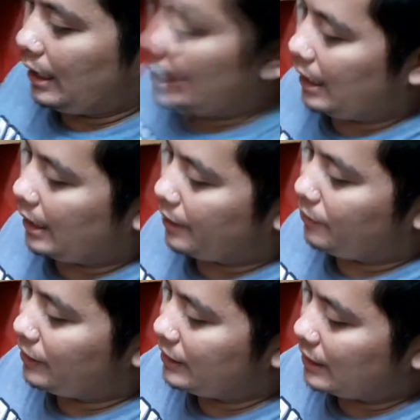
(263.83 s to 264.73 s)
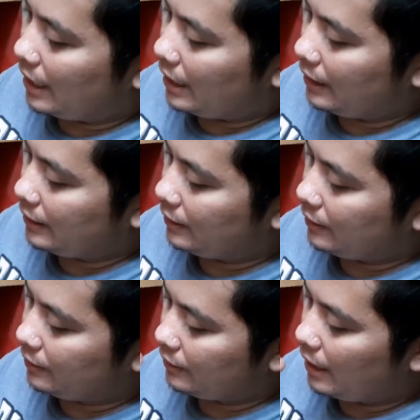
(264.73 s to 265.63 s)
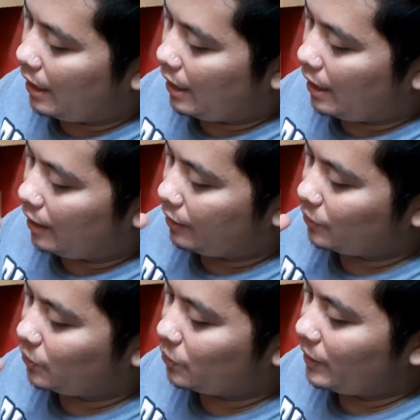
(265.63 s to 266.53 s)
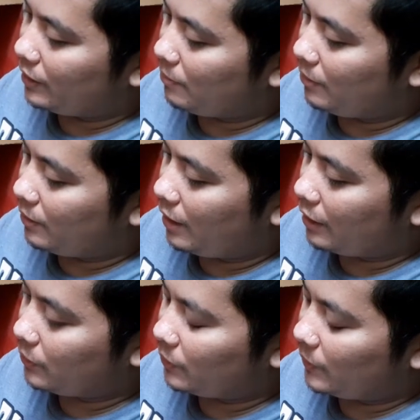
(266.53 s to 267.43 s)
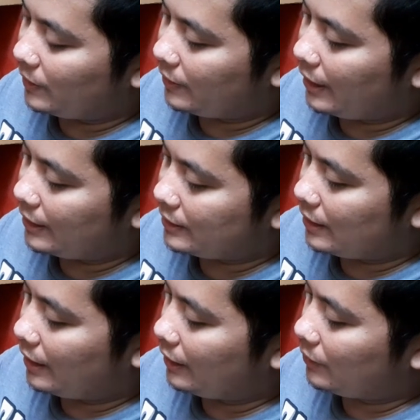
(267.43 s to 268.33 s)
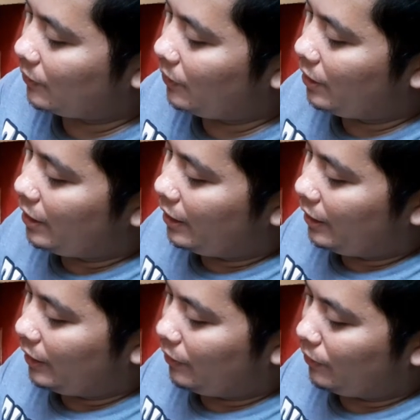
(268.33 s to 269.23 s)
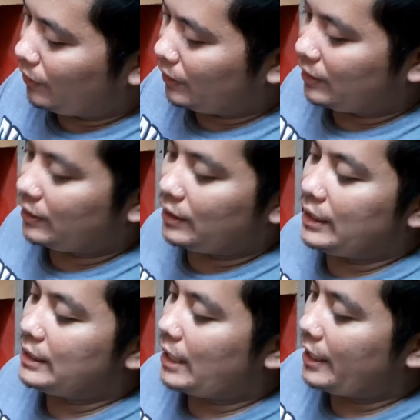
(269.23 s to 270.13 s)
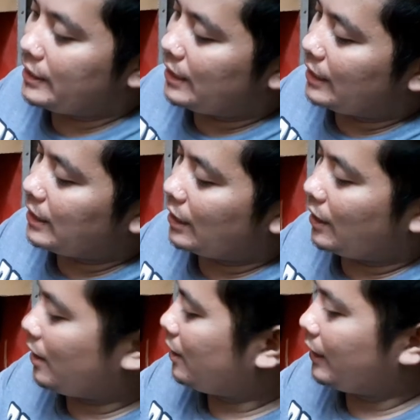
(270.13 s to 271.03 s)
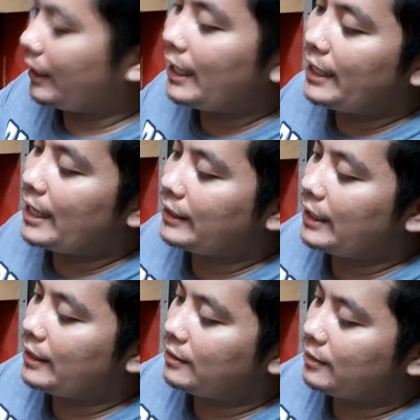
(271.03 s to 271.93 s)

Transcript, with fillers: Uh, yung isa na 220 po, uh, ah, 220 nandito yung i-size na sa relay natin